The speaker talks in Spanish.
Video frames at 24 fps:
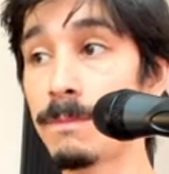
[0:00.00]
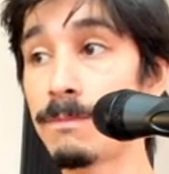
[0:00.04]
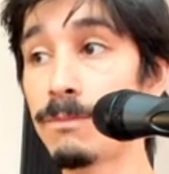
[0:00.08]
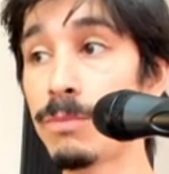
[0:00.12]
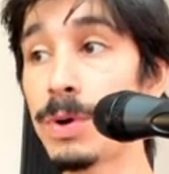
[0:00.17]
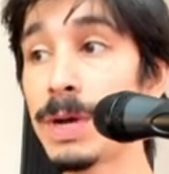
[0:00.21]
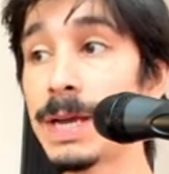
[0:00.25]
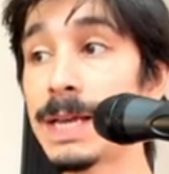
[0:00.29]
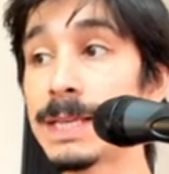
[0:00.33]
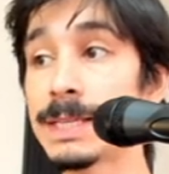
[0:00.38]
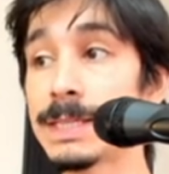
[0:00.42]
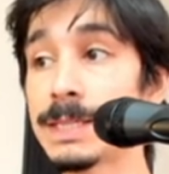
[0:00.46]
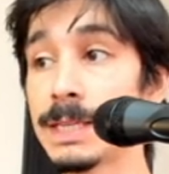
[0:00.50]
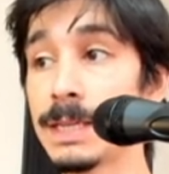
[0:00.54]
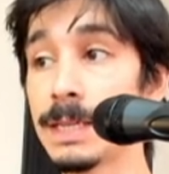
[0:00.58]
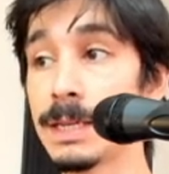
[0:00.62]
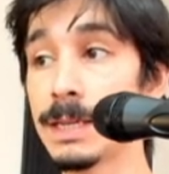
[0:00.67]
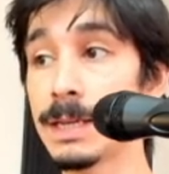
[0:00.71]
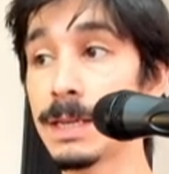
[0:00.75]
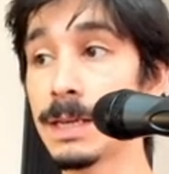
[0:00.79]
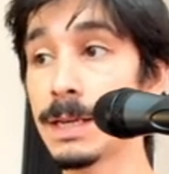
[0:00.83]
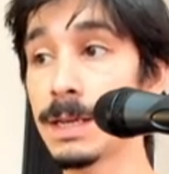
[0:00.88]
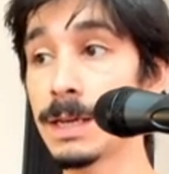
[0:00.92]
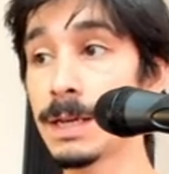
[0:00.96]
Puede ser
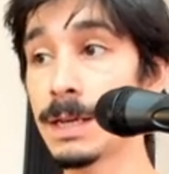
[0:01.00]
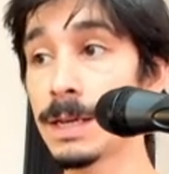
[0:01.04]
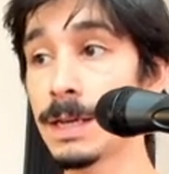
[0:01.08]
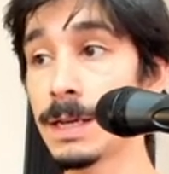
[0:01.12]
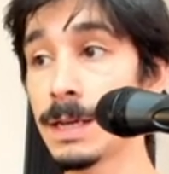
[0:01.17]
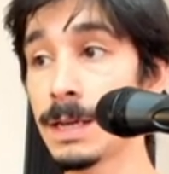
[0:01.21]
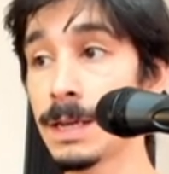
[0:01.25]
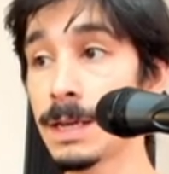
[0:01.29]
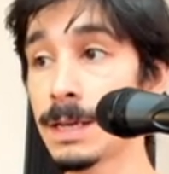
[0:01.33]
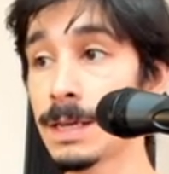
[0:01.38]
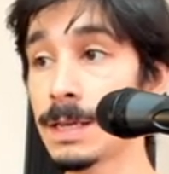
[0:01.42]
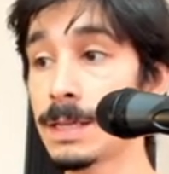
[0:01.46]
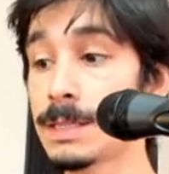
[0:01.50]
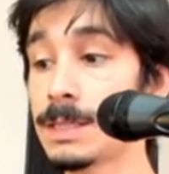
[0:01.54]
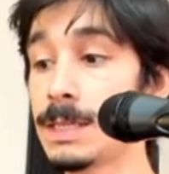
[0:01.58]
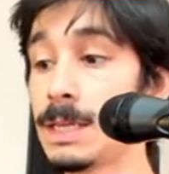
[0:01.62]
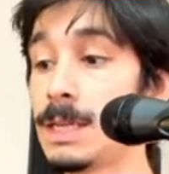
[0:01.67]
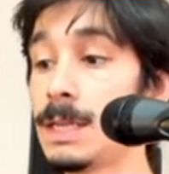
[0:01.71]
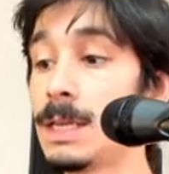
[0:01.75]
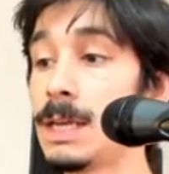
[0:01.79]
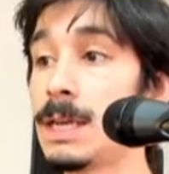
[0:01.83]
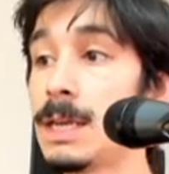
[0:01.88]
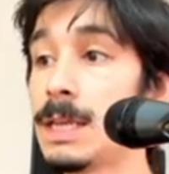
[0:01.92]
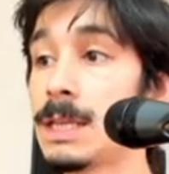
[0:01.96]
que
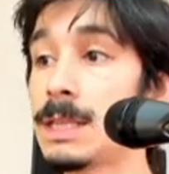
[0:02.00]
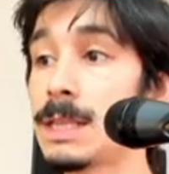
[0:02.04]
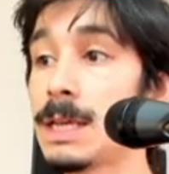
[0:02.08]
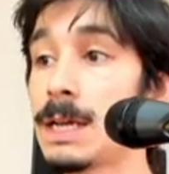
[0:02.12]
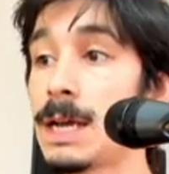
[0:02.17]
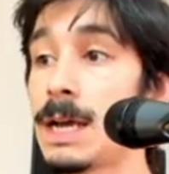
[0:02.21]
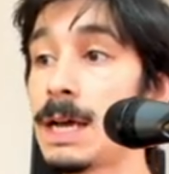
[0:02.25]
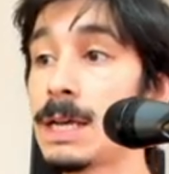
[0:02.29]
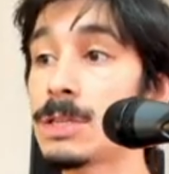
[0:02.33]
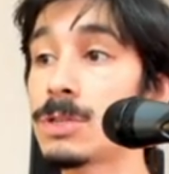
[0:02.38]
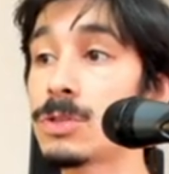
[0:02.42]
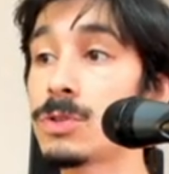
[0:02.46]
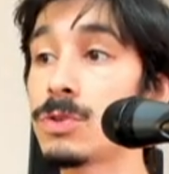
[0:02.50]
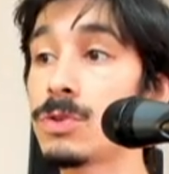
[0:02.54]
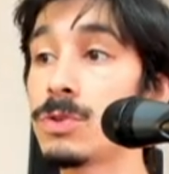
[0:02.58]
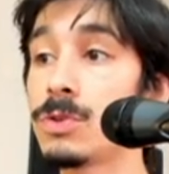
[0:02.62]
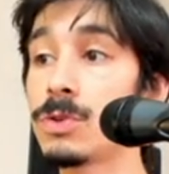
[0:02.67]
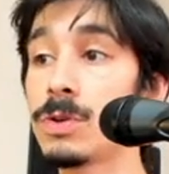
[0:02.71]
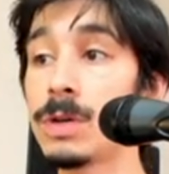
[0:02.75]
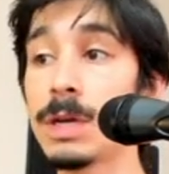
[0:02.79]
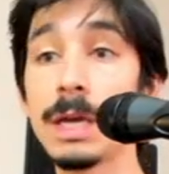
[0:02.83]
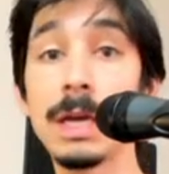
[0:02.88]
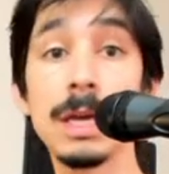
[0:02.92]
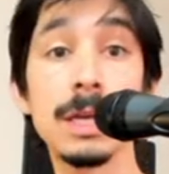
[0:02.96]
sería en este
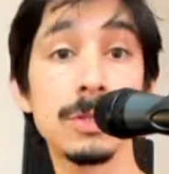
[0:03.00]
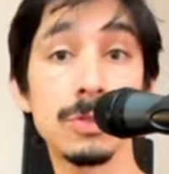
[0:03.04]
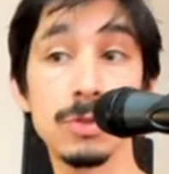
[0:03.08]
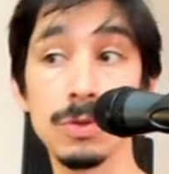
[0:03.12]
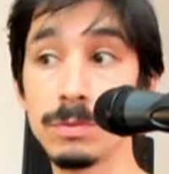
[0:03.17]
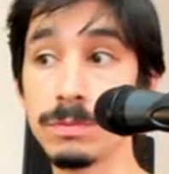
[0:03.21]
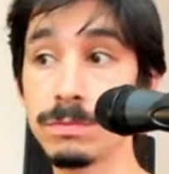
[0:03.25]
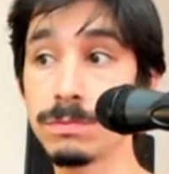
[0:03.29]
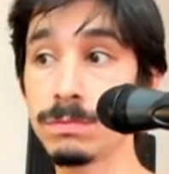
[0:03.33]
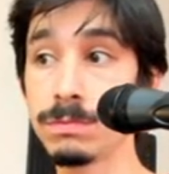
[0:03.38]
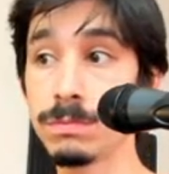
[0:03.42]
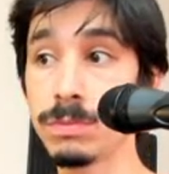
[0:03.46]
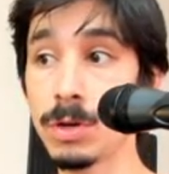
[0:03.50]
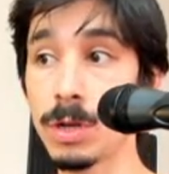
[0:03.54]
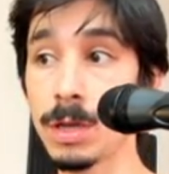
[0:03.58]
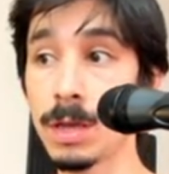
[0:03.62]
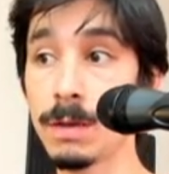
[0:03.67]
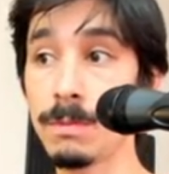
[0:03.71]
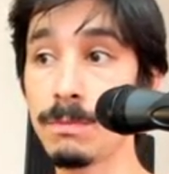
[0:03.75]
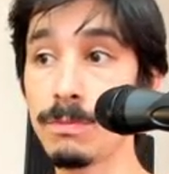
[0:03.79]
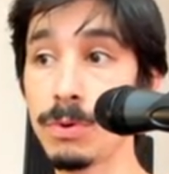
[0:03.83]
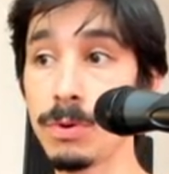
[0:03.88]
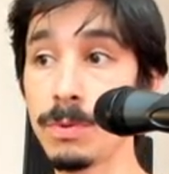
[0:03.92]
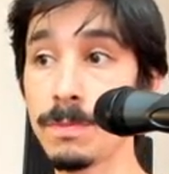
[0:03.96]
caso eso, por
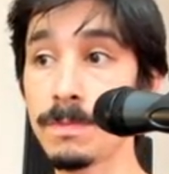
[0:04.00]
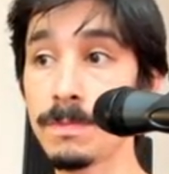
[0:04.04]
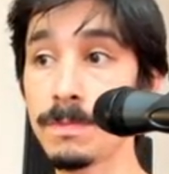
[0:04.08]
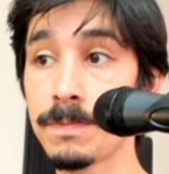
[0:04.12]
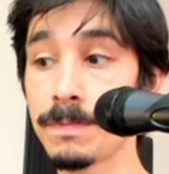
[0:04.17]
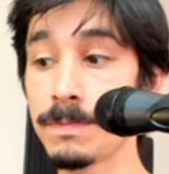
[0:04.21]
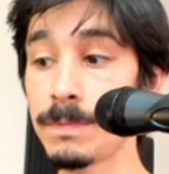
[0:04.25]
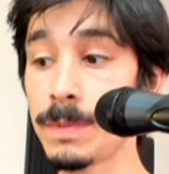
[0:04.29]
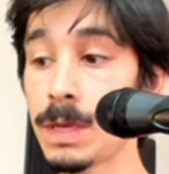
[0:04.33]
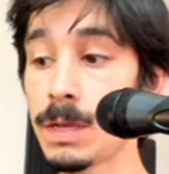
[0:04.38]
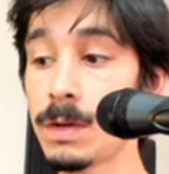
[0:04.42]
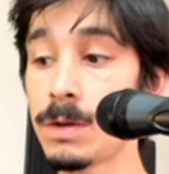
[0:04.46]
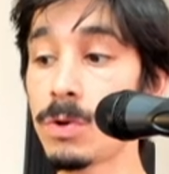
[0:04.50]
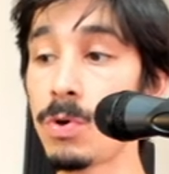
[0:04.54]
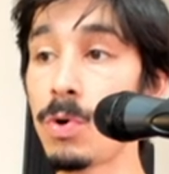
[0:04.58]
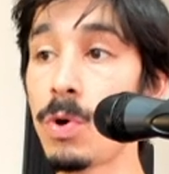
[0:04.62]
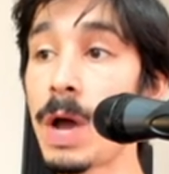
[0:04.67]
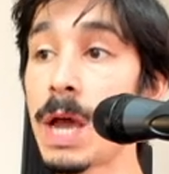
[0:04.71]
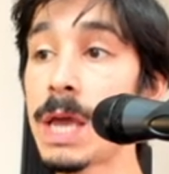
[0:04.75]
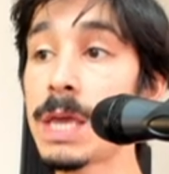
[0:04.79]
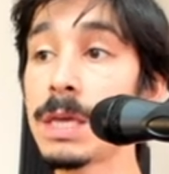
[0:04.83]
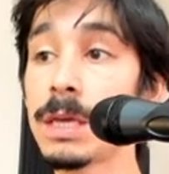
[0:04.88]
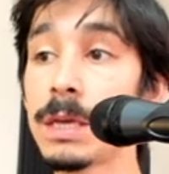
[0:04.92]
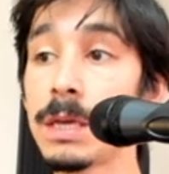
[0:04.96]
ejemplo, ¿bien? O
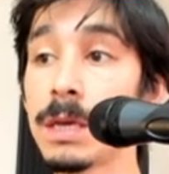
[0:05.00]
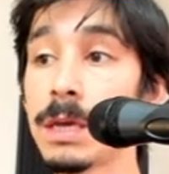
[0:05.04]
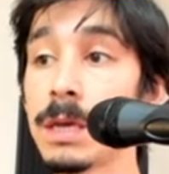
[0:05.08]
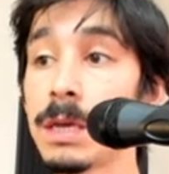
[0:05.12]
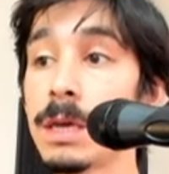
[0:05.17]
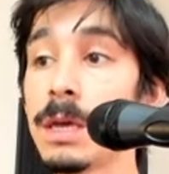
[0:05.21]
ahí.